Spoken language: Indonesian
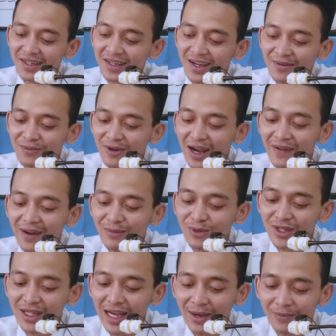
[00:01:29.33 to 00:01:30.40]
Ya apa awakmu
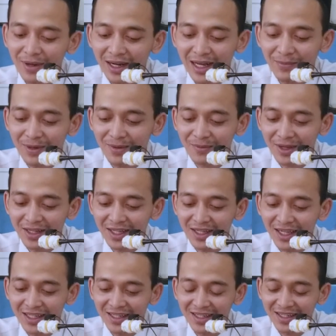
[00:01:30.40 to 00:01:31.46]
sing apal-apal
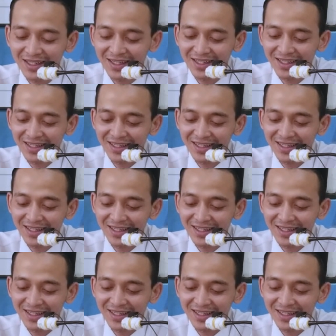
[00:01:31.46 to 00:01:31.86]
biasanya nyanyi nih?